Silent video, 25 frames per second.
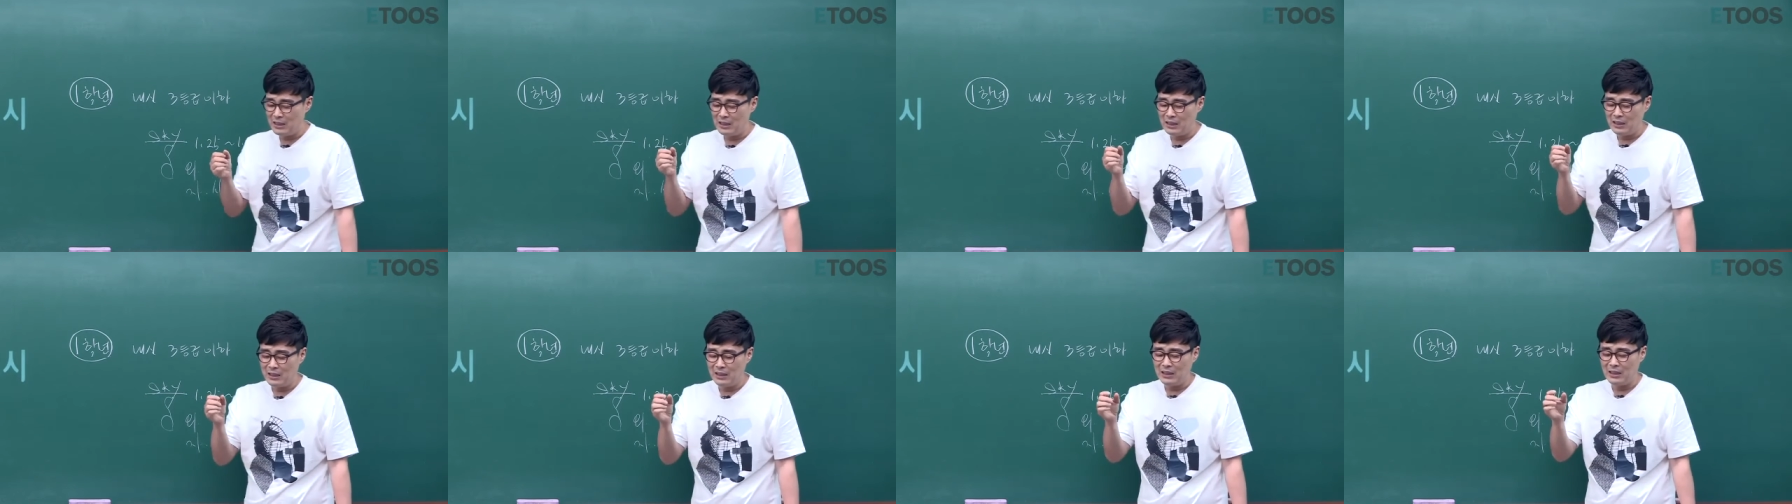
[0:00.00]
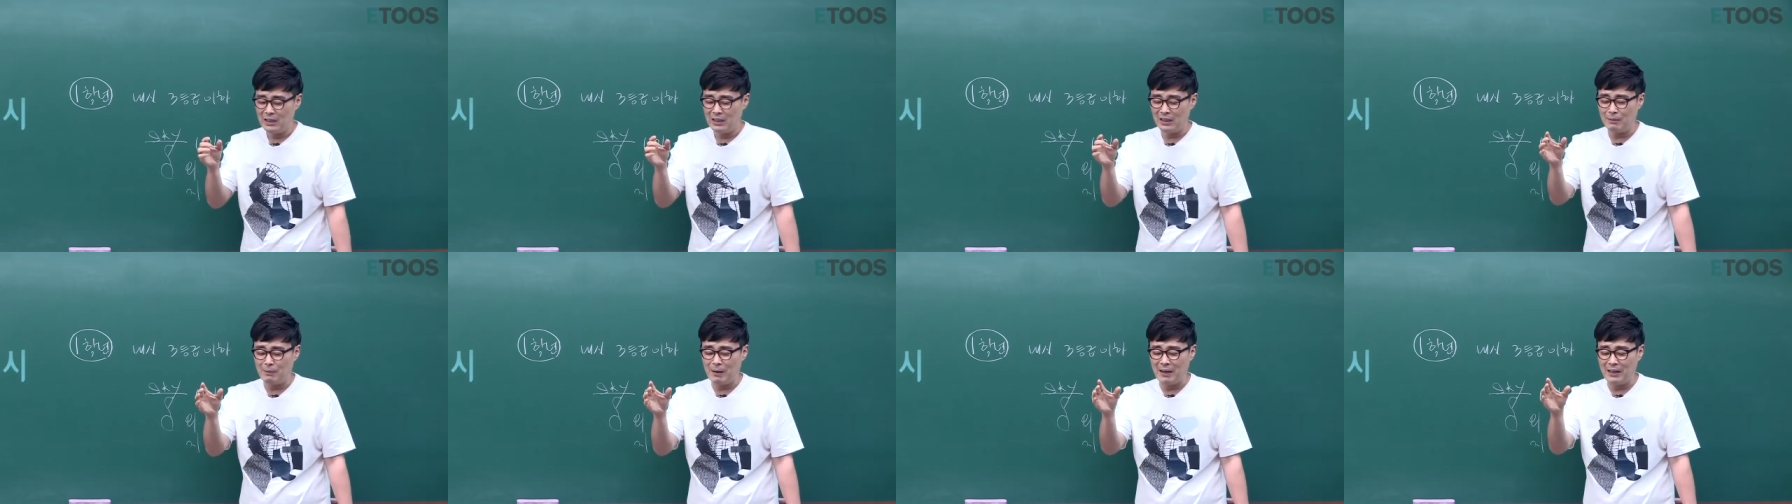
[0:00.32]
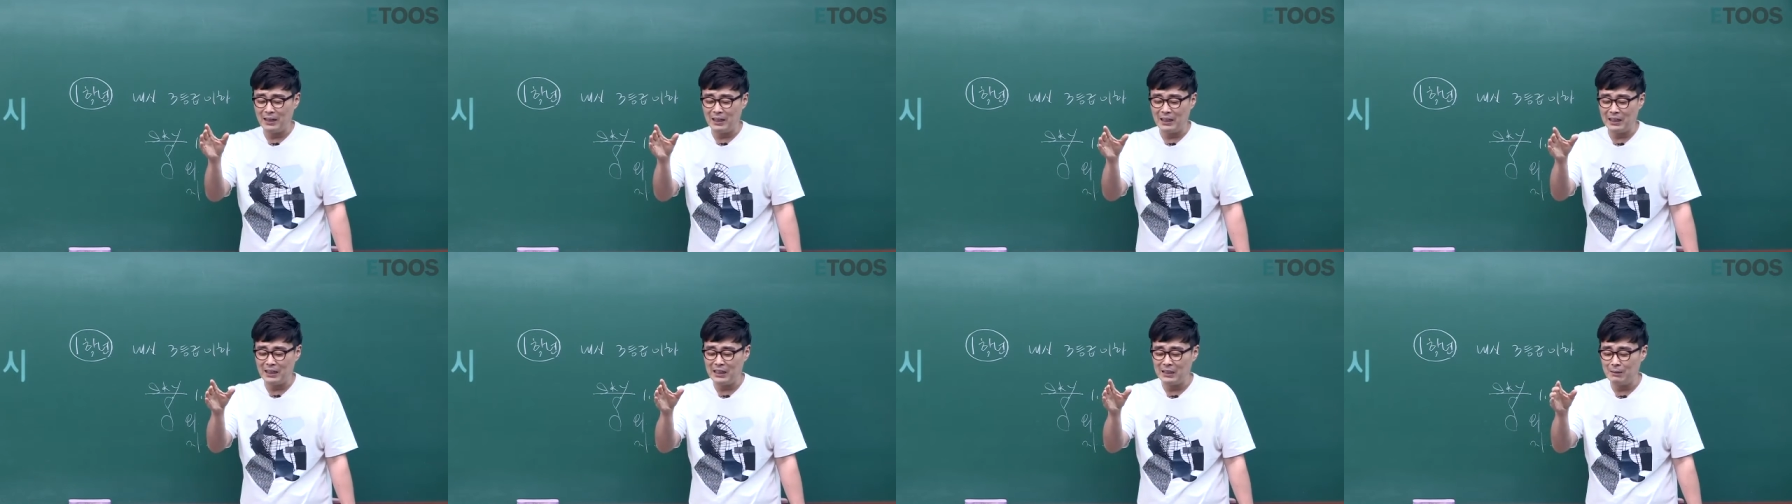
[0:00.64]
그러니까
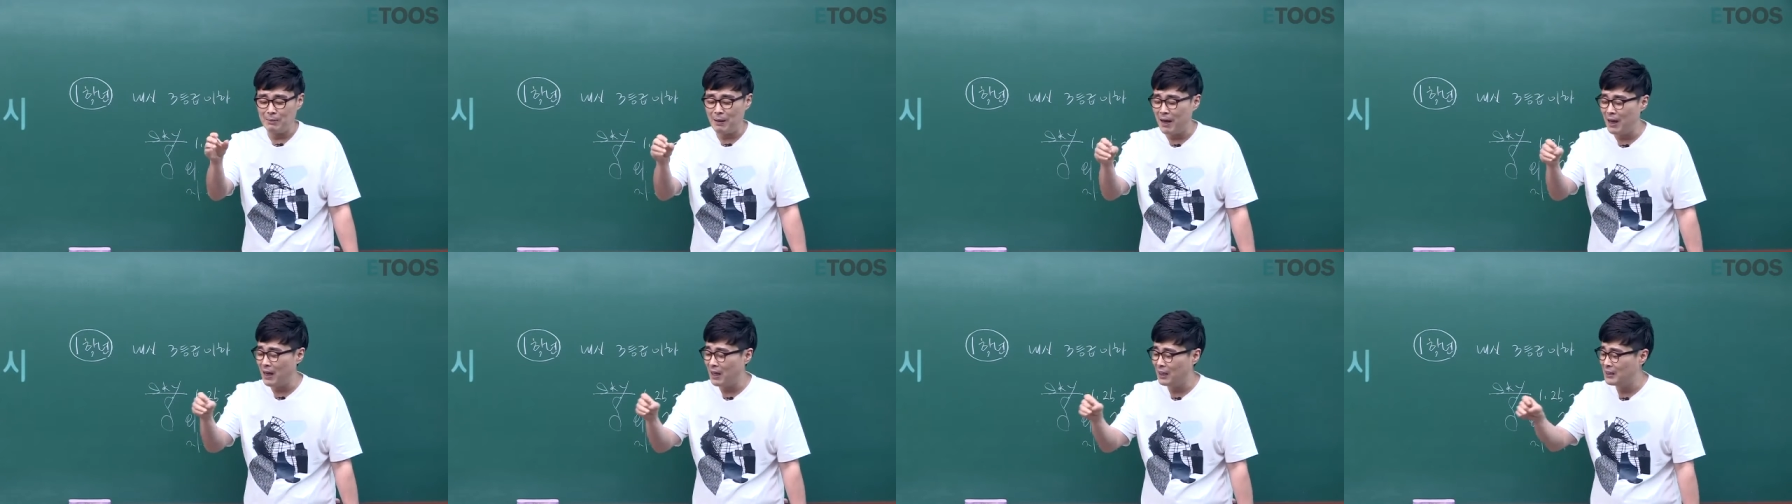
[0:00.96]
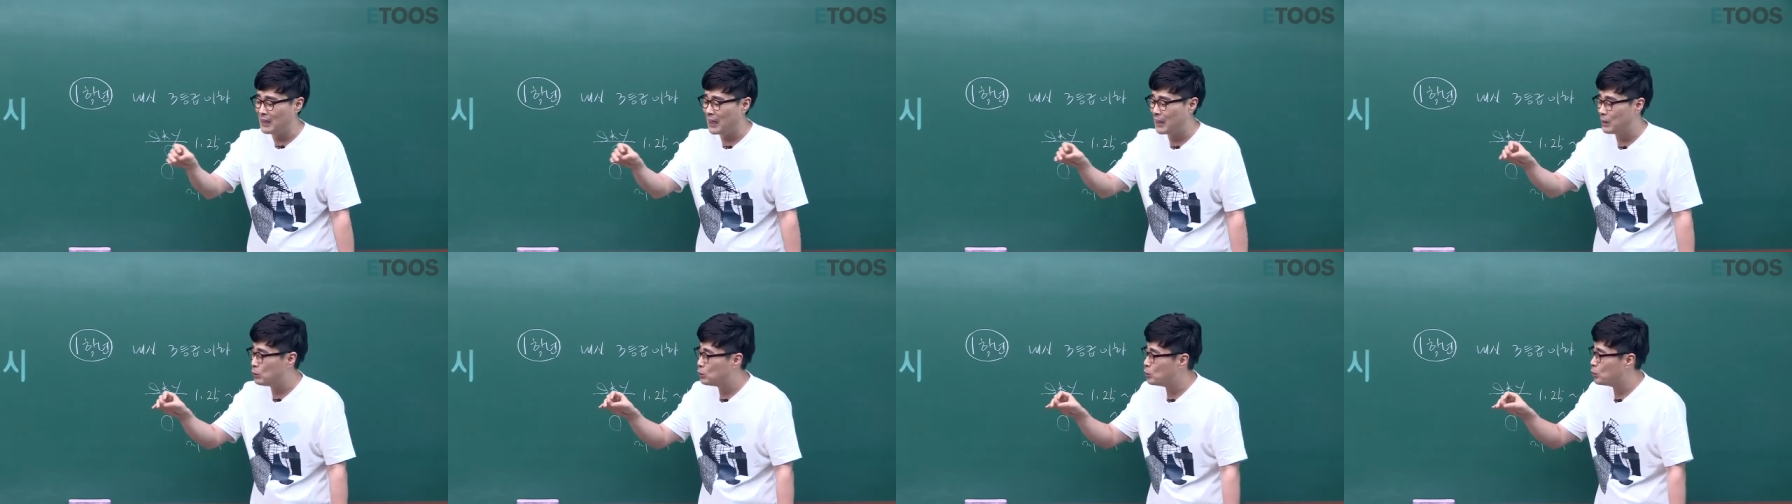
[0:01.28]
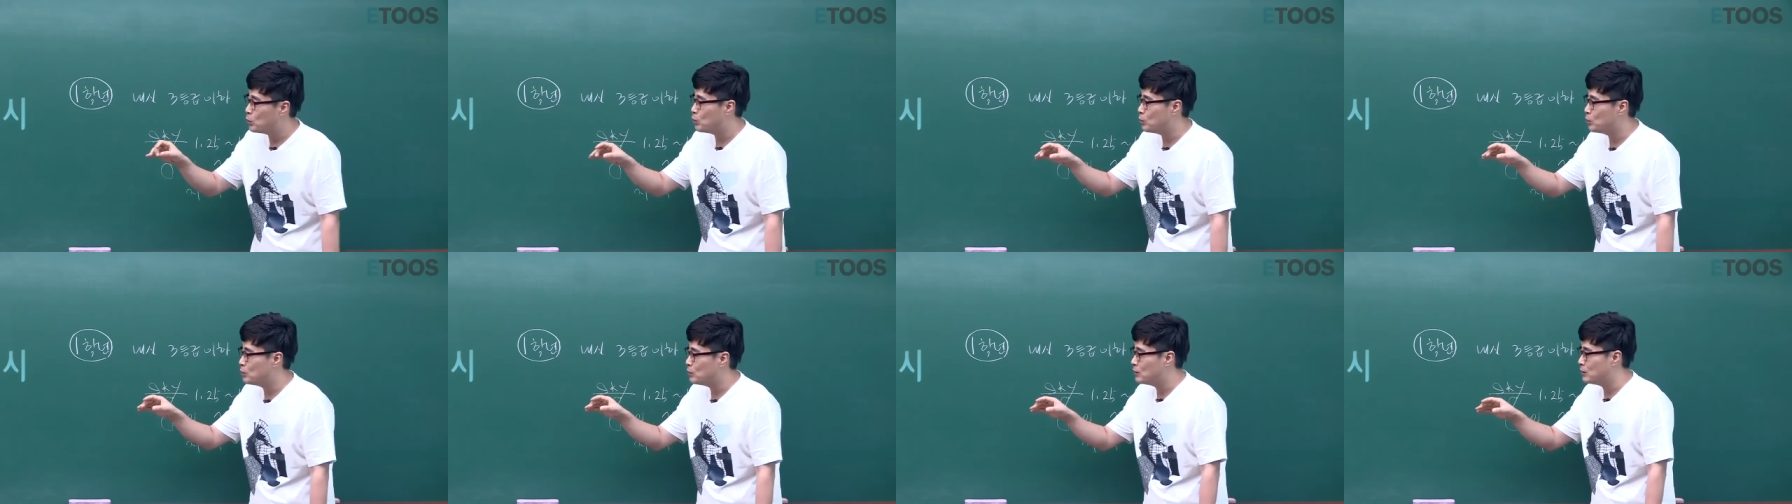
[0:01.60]
만약에 지방에 는안
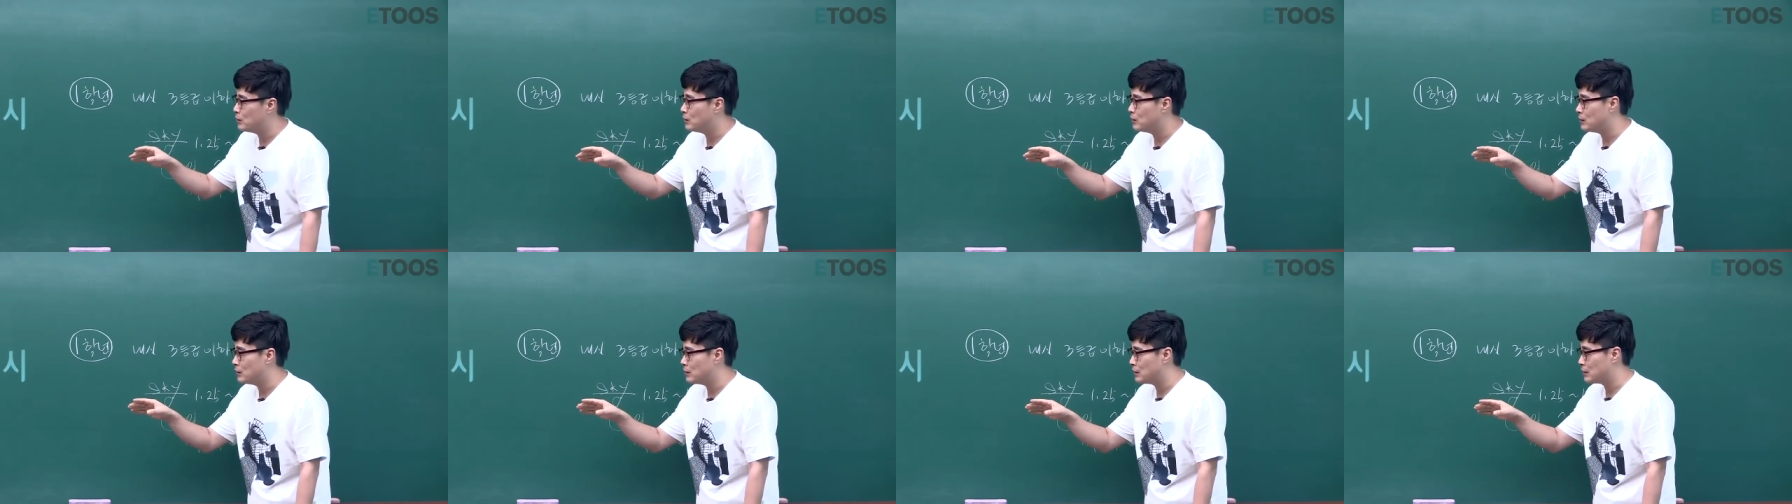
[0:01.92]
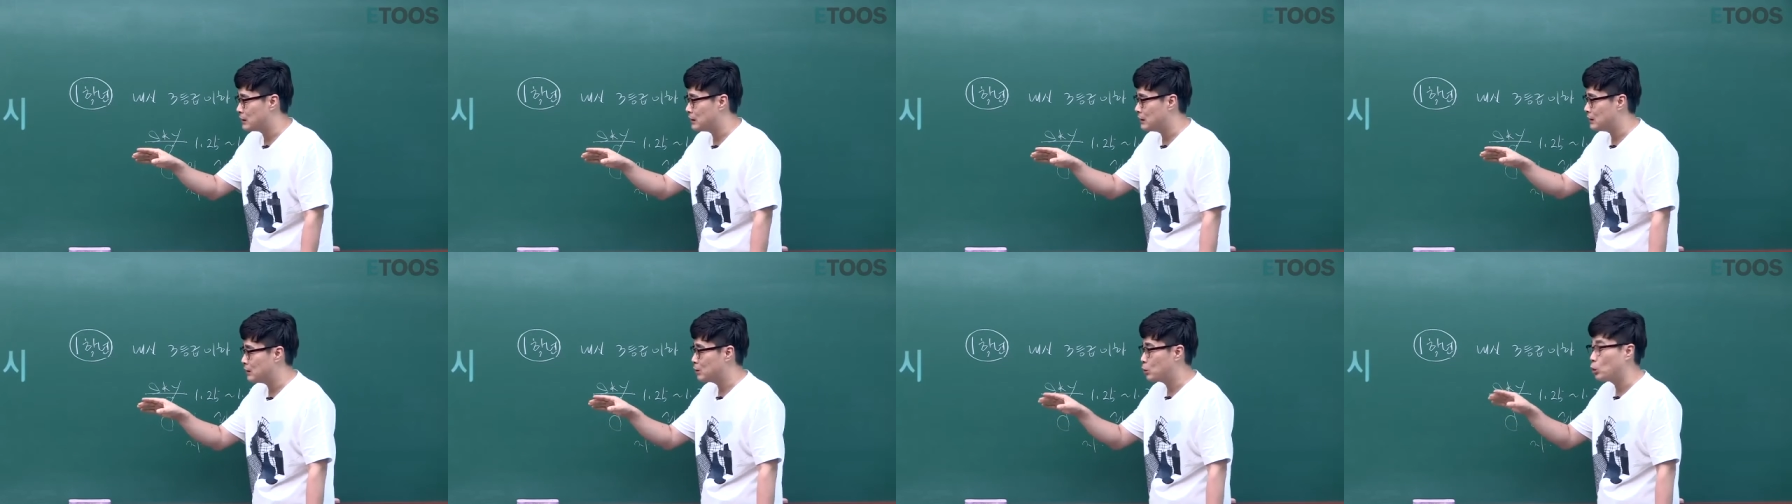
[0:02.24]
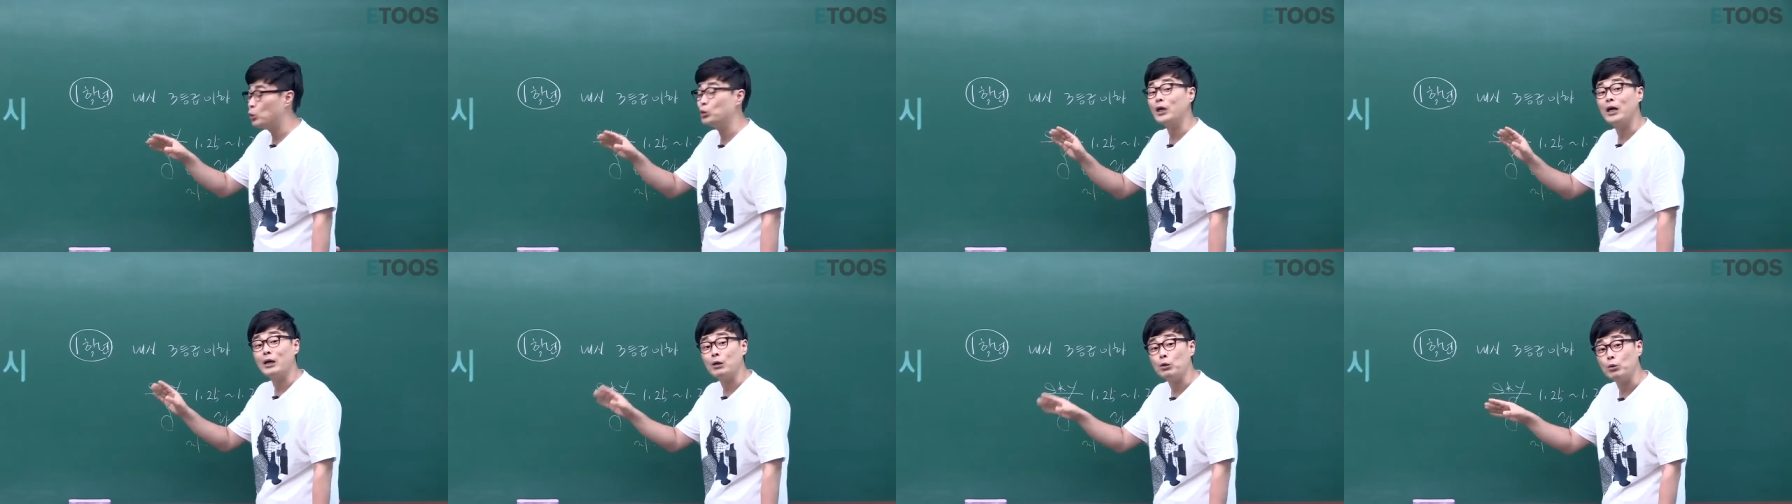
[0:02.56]
좋은 그
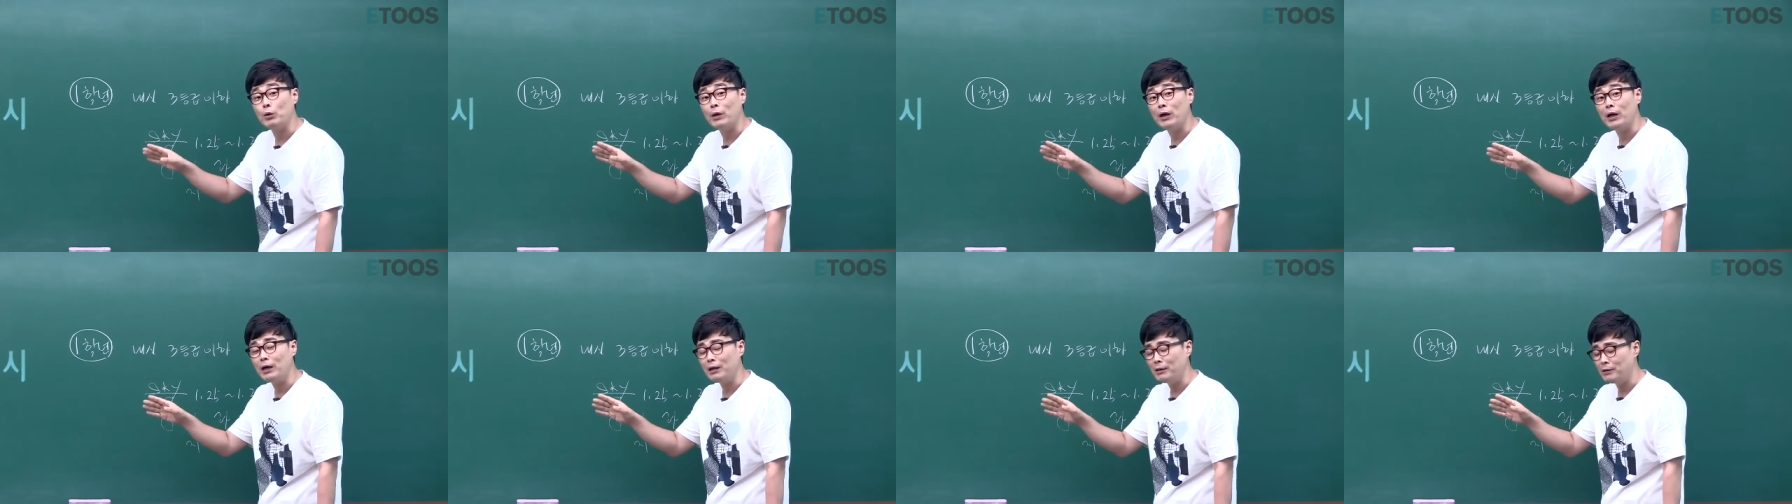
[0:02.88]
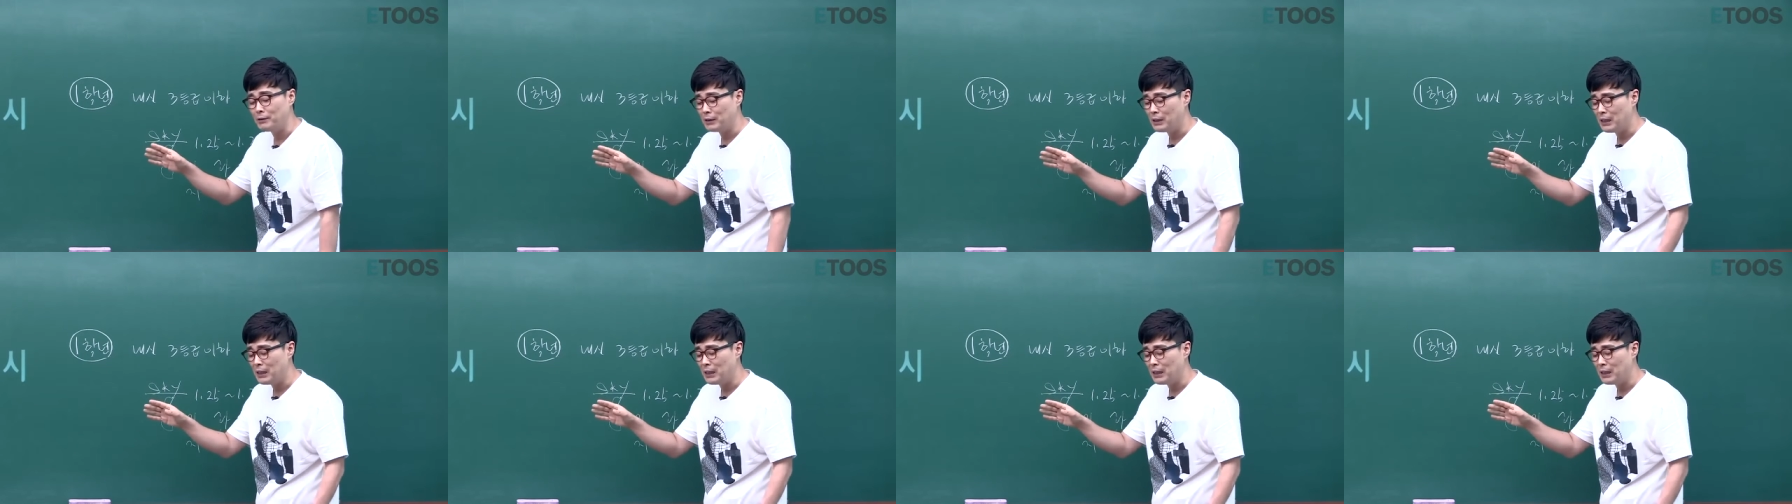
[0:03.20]
고등학교와